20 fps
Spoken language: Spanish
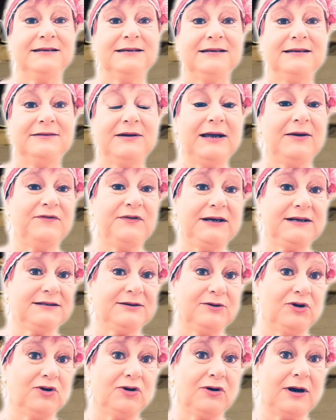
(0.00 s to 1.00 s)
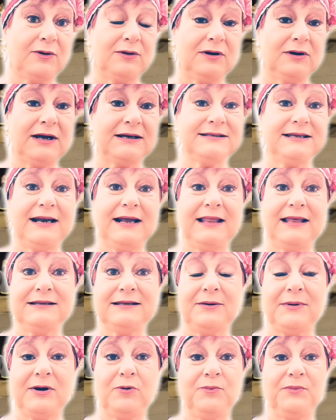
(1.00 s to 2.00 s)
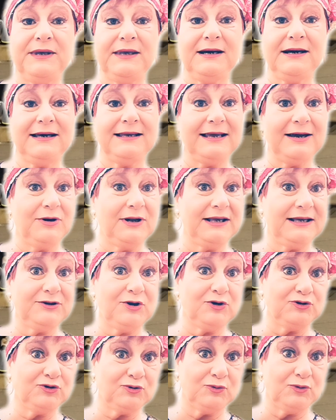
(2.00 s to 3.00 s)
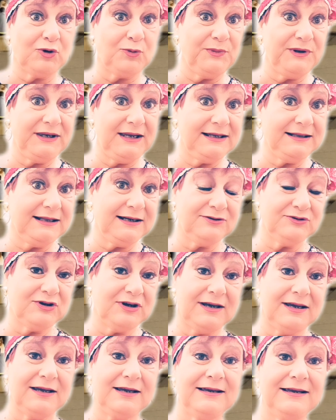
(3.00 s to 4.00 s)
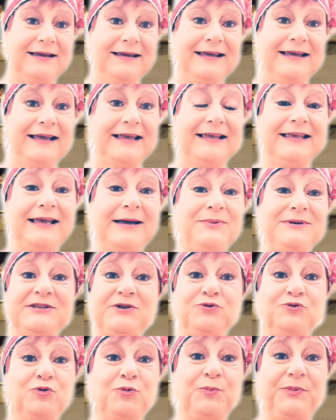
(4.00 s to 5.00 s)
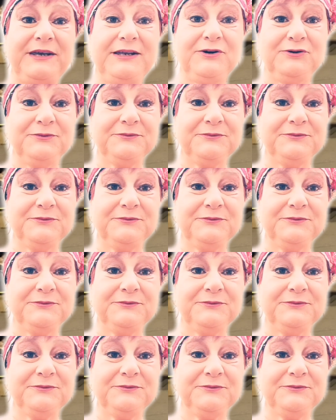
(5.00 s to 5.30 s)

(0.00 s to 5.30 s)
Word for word: Eh, fíjense, yo hace nada estaba con mi hija y ahora ya estoy con, su, con mi nieta, o sea que, y ha pasado un suspiro